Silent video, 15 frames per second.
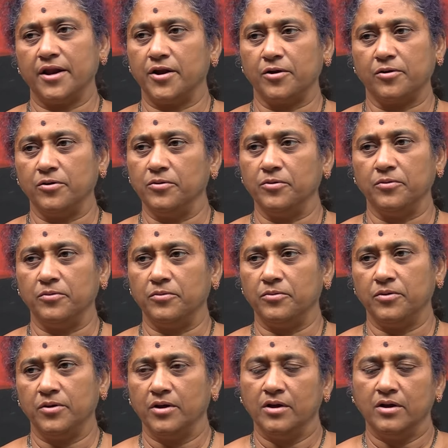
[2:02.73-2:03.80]
అన్నట్లు
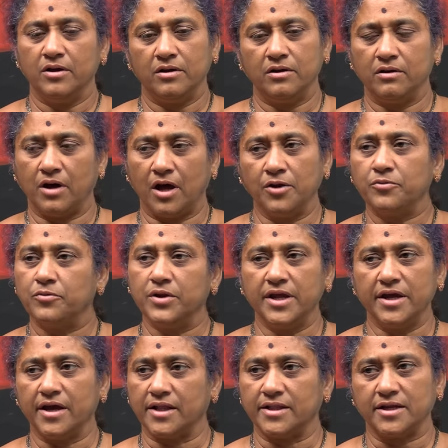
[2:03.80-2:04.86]
అనుకుని
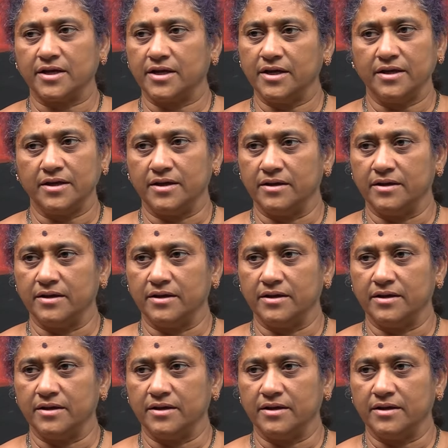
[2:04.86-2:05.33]
అతనికి